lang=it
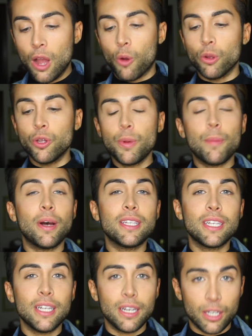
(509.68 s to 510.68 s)
Quando mia
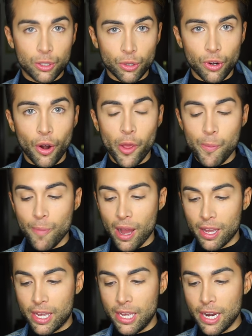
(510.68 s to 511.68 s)
madre ritornò in
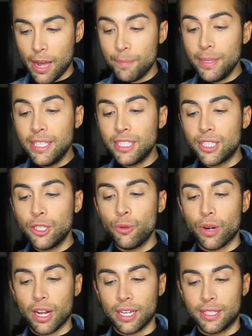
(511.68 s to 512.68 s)
macchina mi disse di
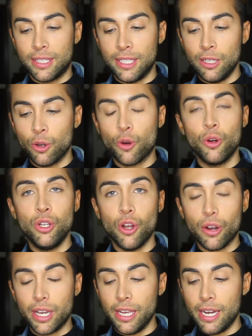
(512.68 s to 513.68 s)
un ragazzino con gli
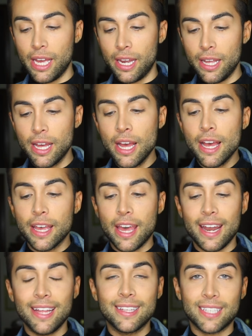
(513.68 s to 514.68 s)
occhi neri che
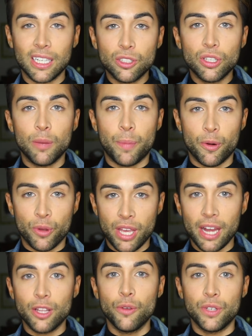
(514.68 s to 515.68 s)
era entrato dal
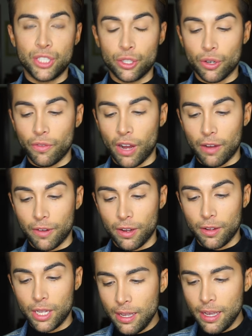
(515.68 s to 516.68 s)
parrucchiere dove si
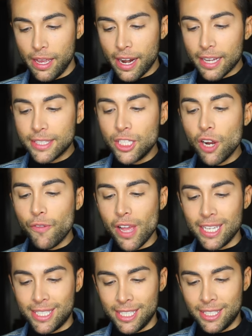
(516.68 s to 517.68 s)
trovava. Il ragazzino
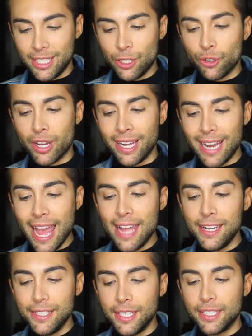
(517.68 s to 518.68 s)
aveva insistito che
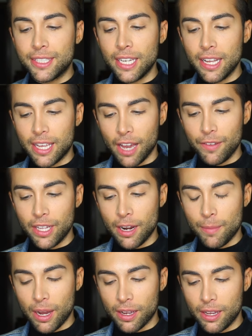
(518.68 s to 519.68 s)
lei gli desse le chiavi della
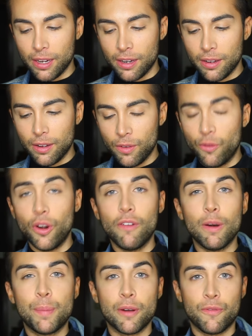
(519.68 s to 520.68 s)
macchina.
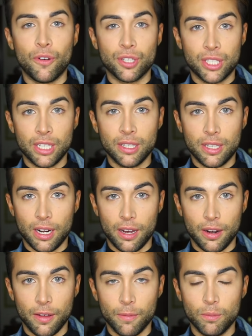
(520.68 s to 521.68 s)
Voleva per forza entrare.